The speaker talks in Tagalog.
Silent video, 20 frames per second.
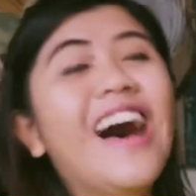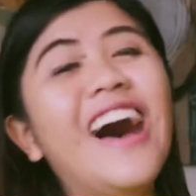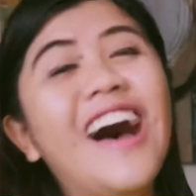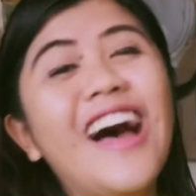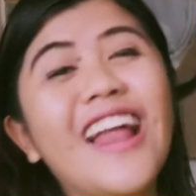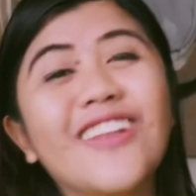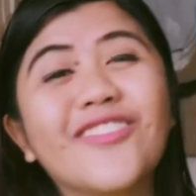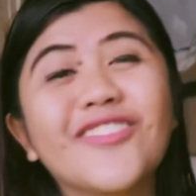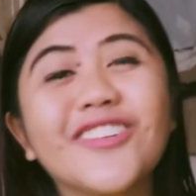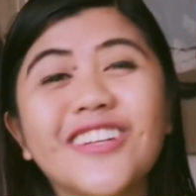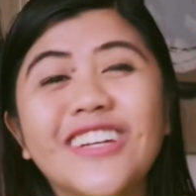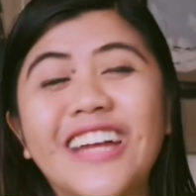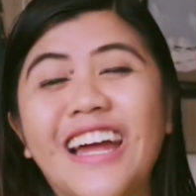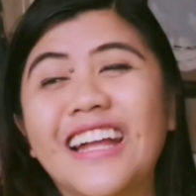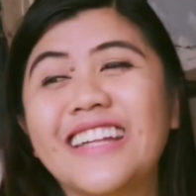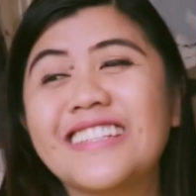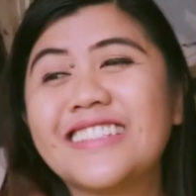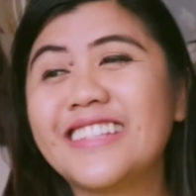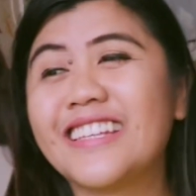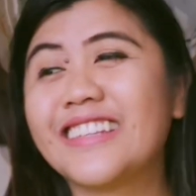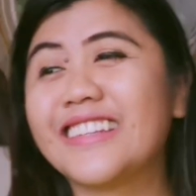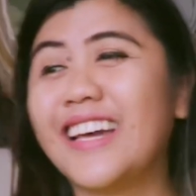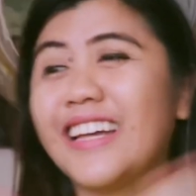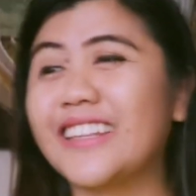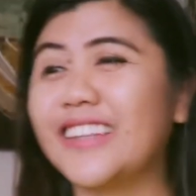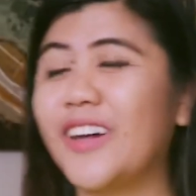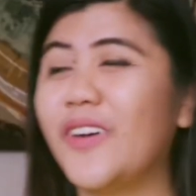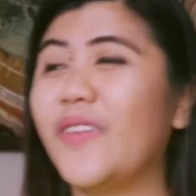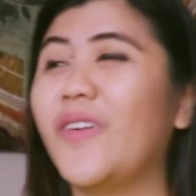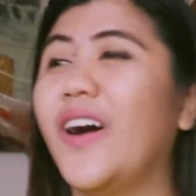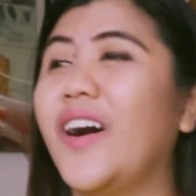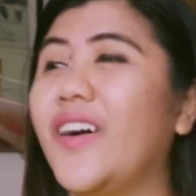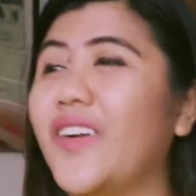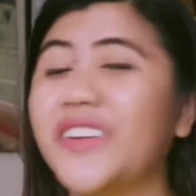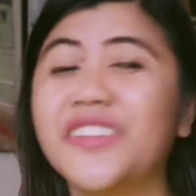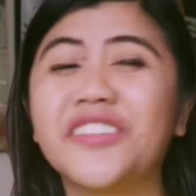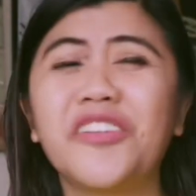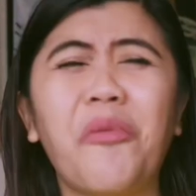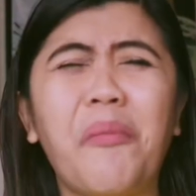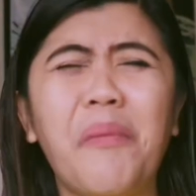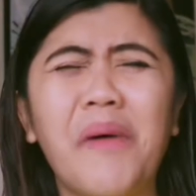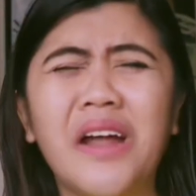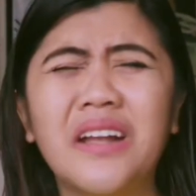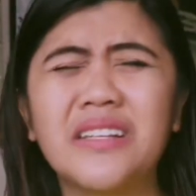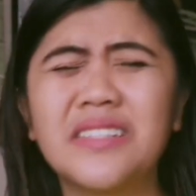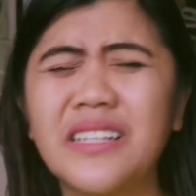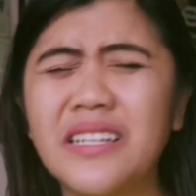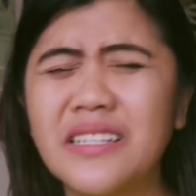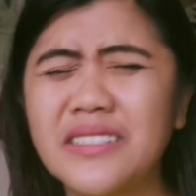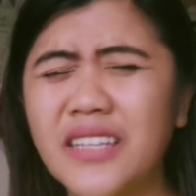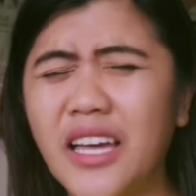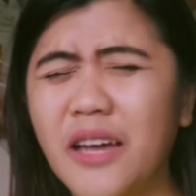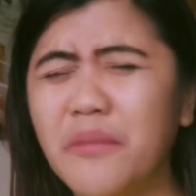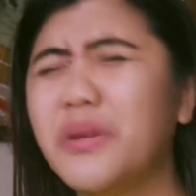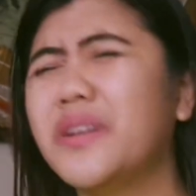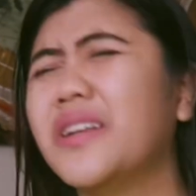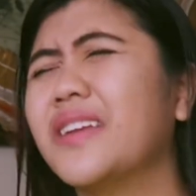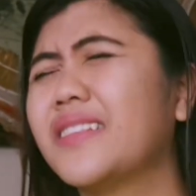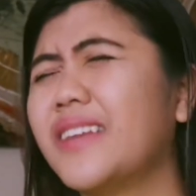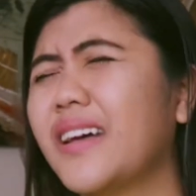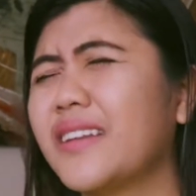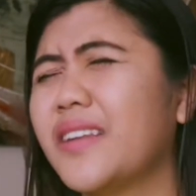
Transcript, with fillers: Alam niyo guys, natatawa ako. Hindi ko sinasabi na